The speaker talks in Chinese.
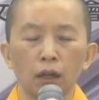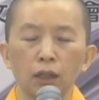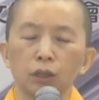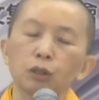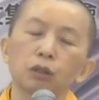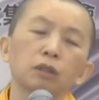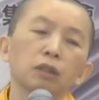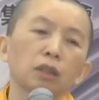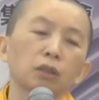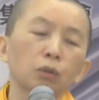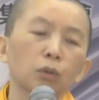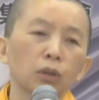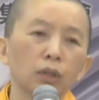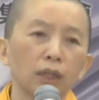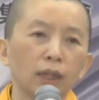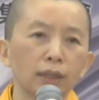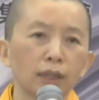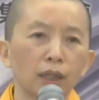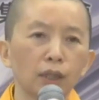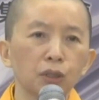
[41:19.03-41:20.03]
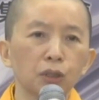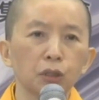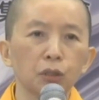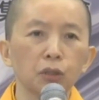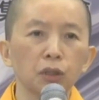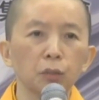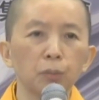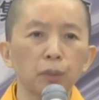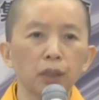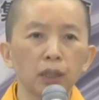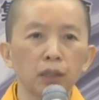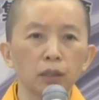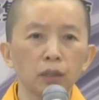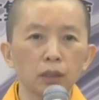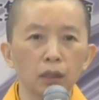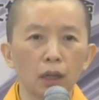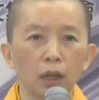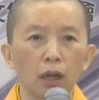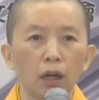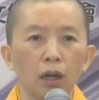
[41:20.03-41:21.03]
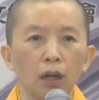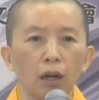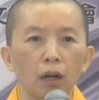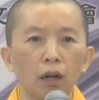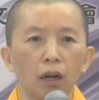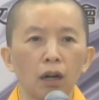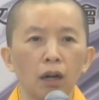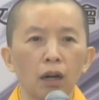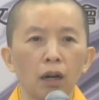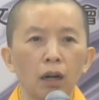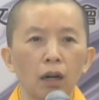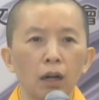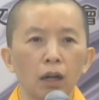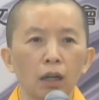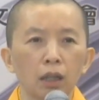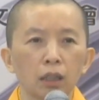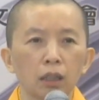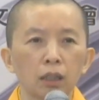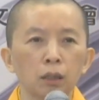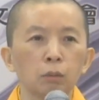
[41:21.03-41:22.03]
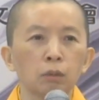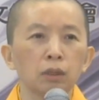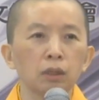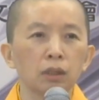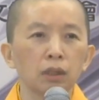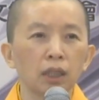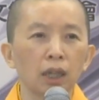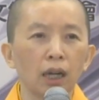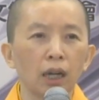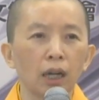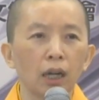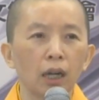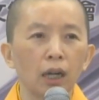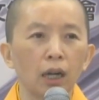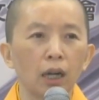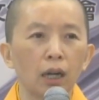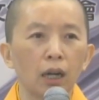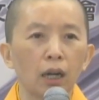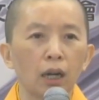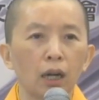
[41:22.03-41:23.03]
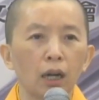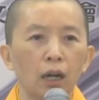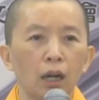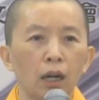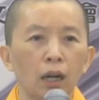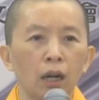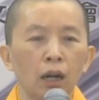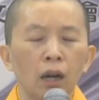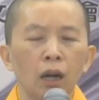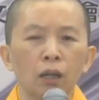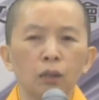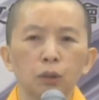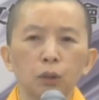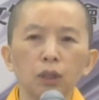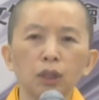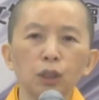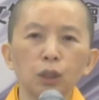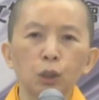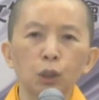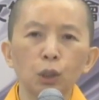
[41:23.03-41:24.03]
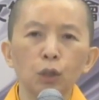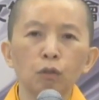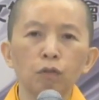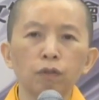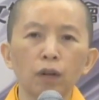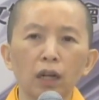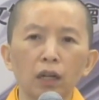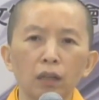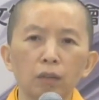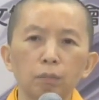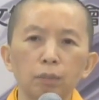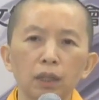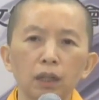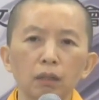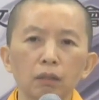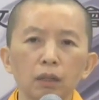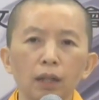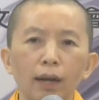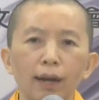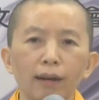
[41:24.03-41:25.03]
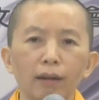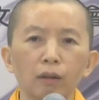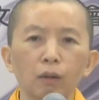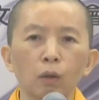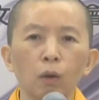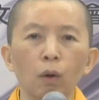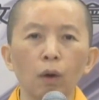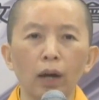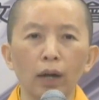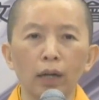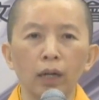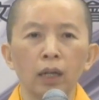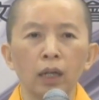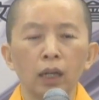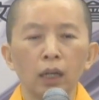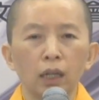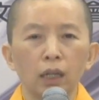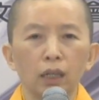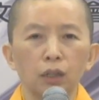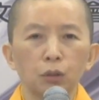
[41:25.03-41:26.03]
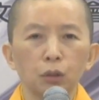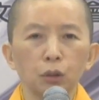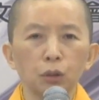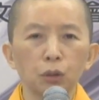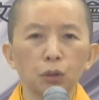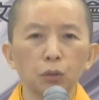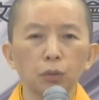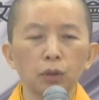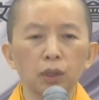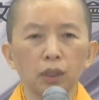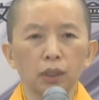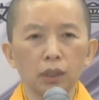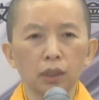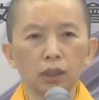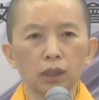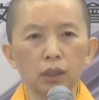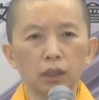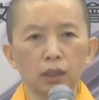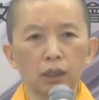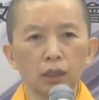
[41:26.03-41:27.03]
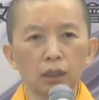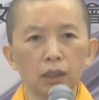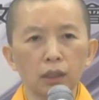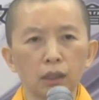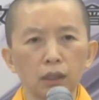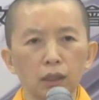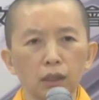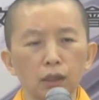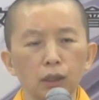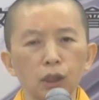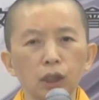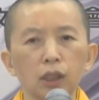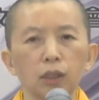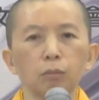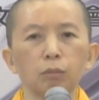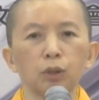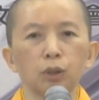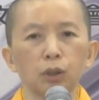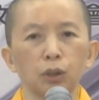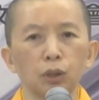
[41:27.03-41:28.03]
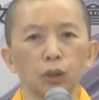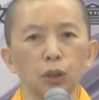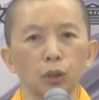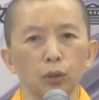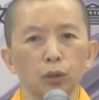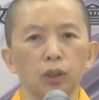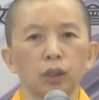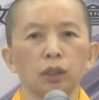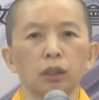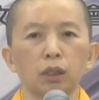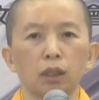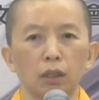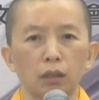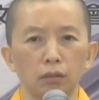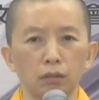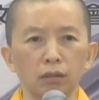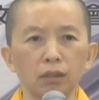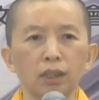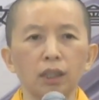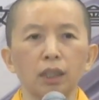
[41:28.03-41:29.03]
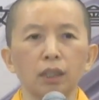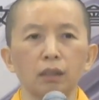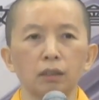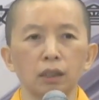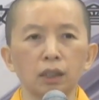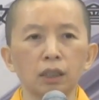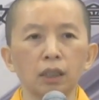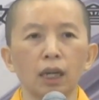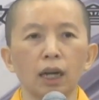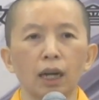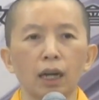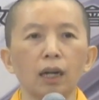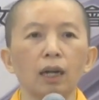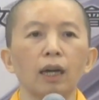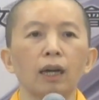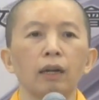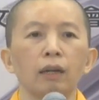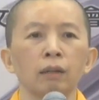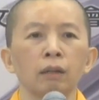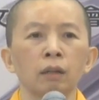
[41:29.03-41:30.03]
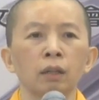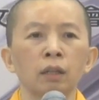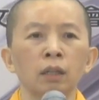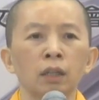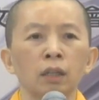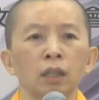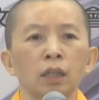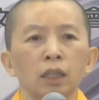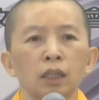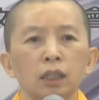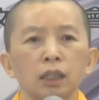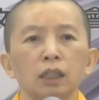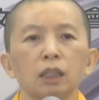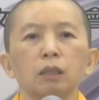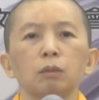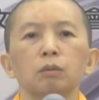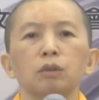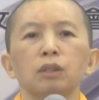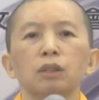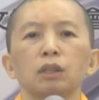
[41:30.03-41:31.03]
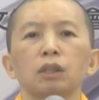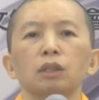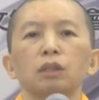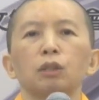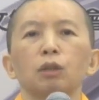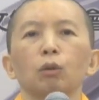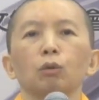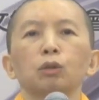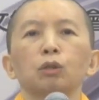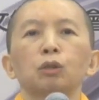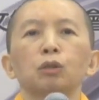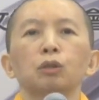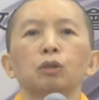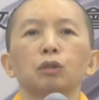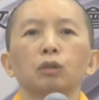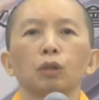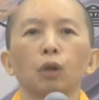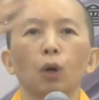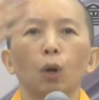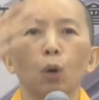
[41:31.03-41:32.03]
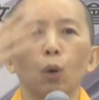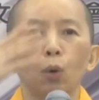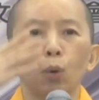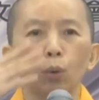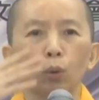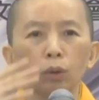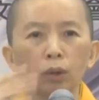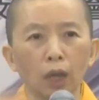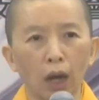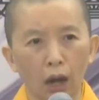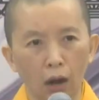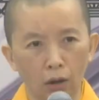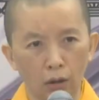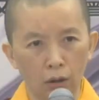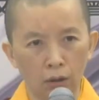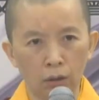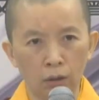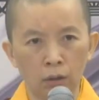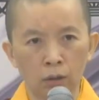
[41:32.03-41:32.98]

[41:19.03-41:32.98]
那就胜过大家修一辈子了，是不是这样？所以修法你不要贪快，你去注意自己的心是不是有沉淀下来，是不是有收到、